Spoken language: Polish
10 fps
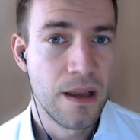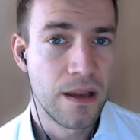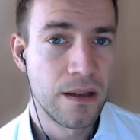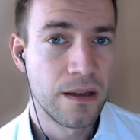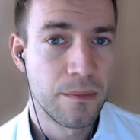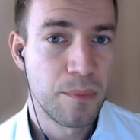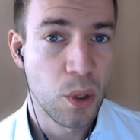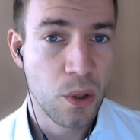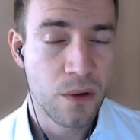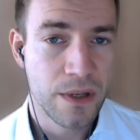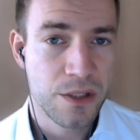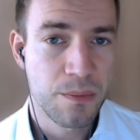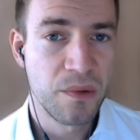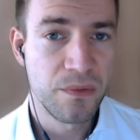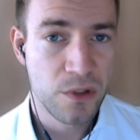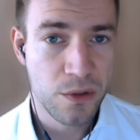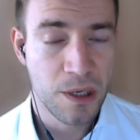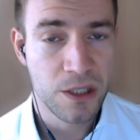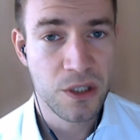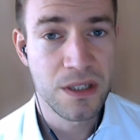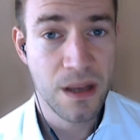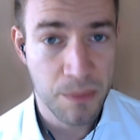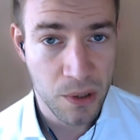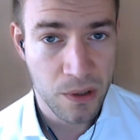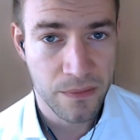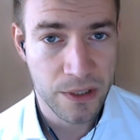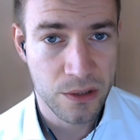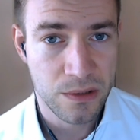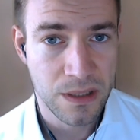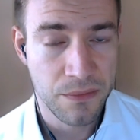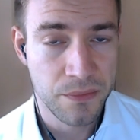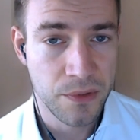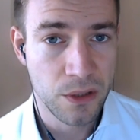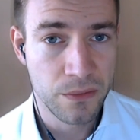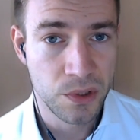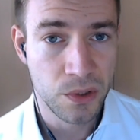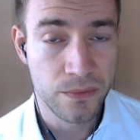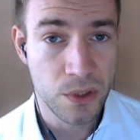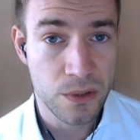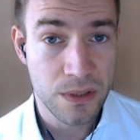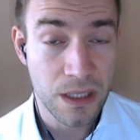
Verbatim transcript: E, blokować, powinniśmy raczej zablokować dostawy węglowodorów z Rosji,